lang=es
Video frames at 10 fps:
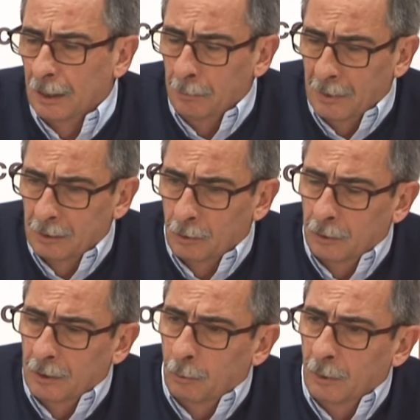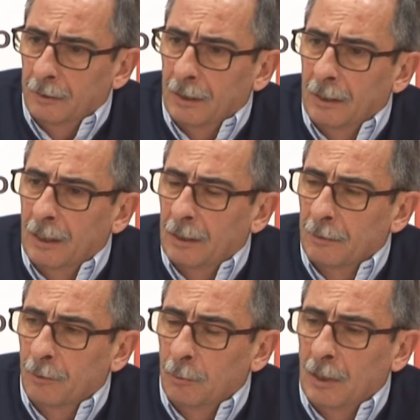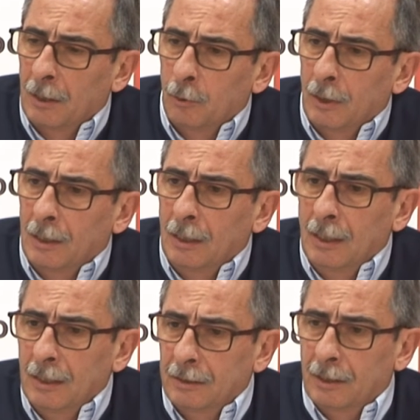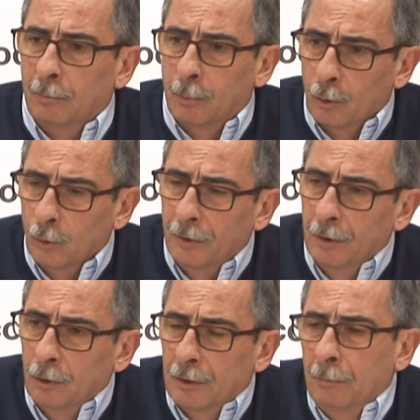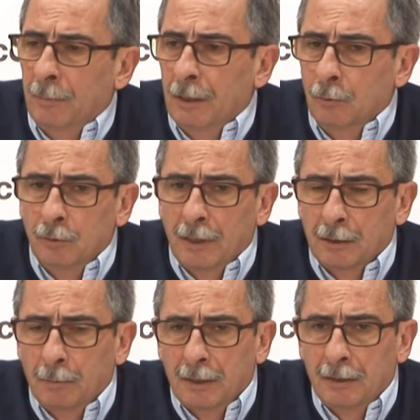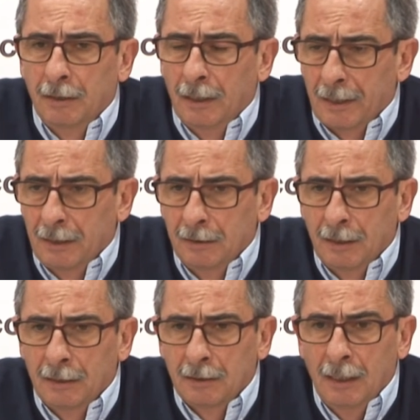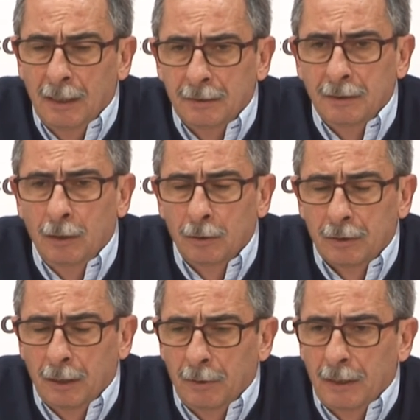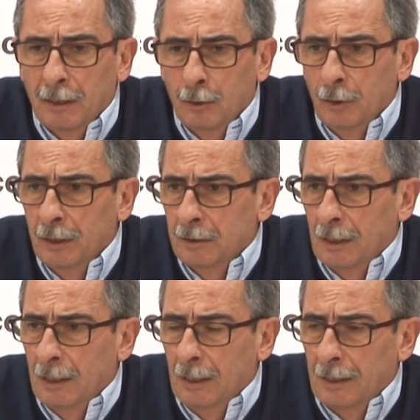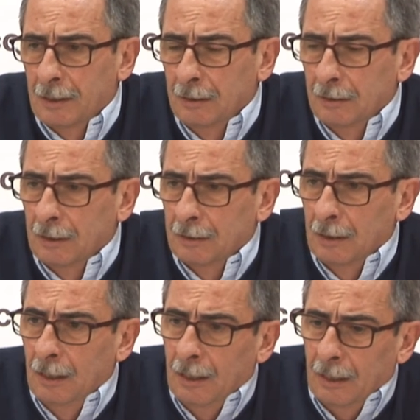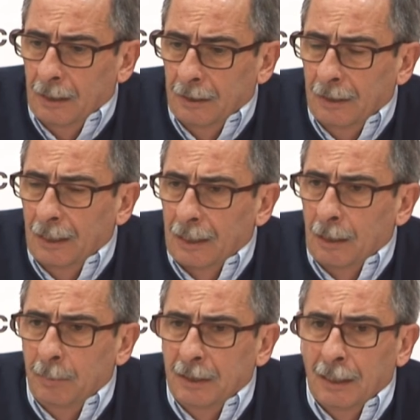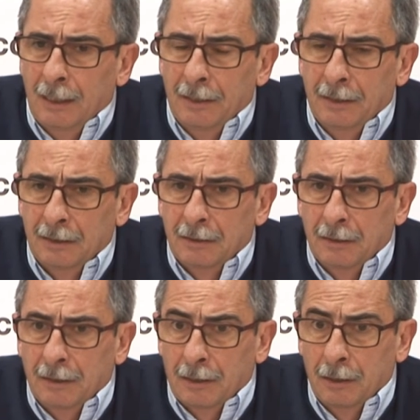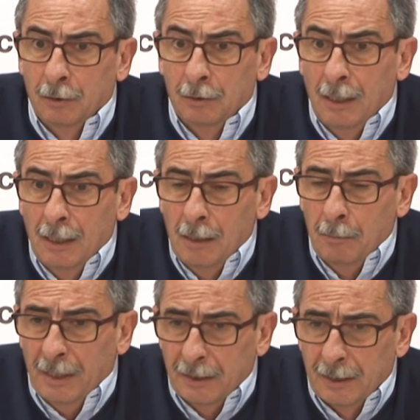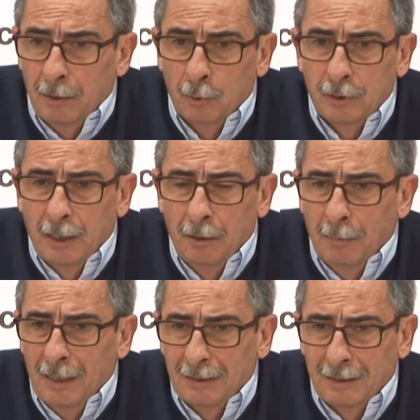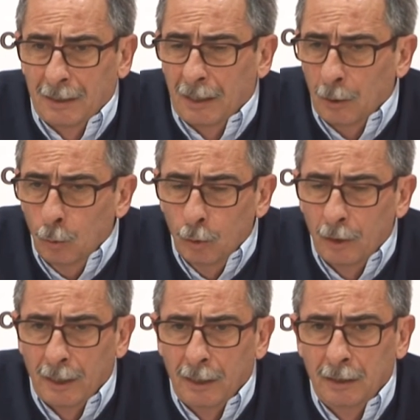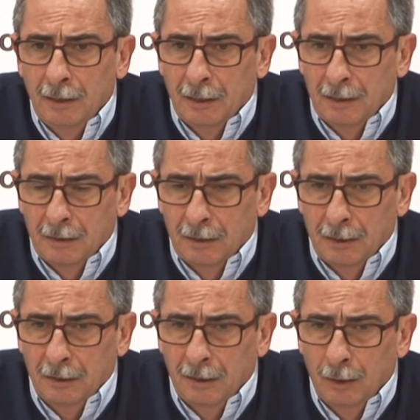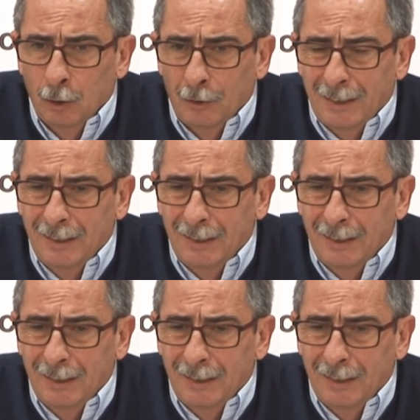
Y además, consecuencia de la reforma laboral, se ha producido también un trasvase de rentas de los trabajadores a las rentas eh, del capital este terreno. Pensamos además que urge, y en este sentido